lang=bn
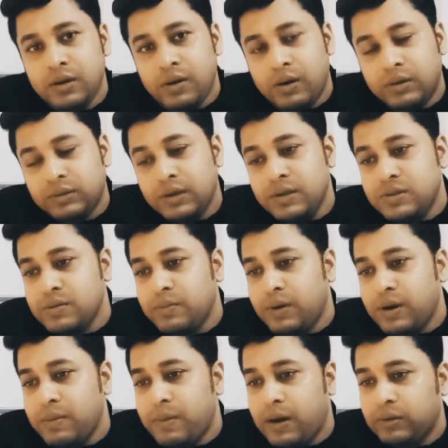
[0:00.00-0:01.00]
অর্থাৎ
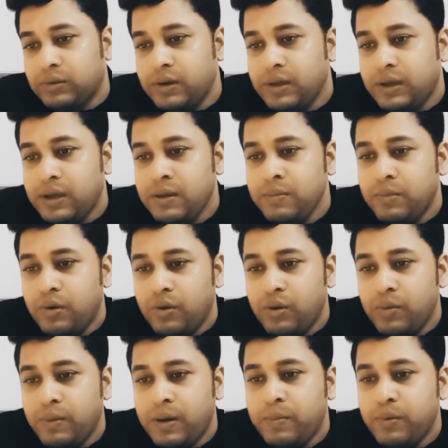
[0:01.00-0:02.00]
ডিসেম্বরের বারো তারিখে
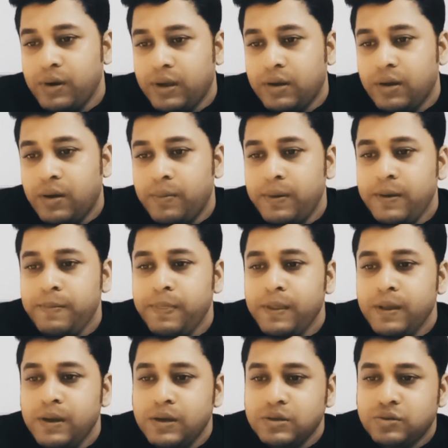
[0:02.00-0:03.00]
মঙ্গলবার পরীক্ষা হবে
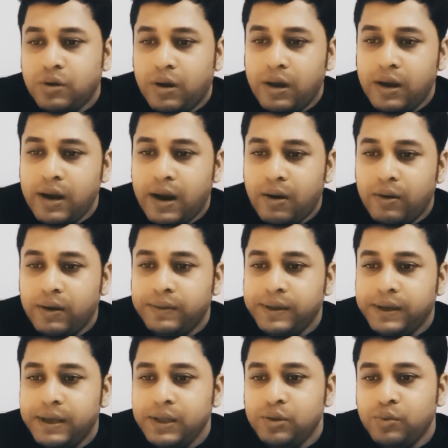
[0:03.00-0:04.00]
সকাল এগারোটা
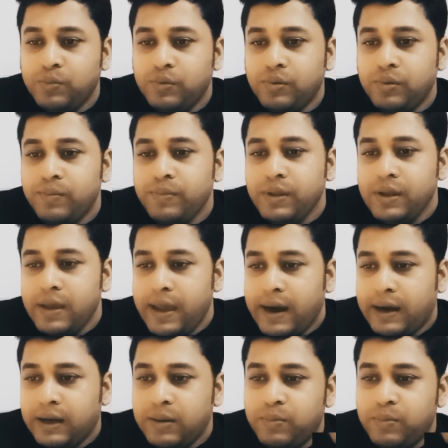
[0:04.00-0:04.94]
থেকে দুপুর একটা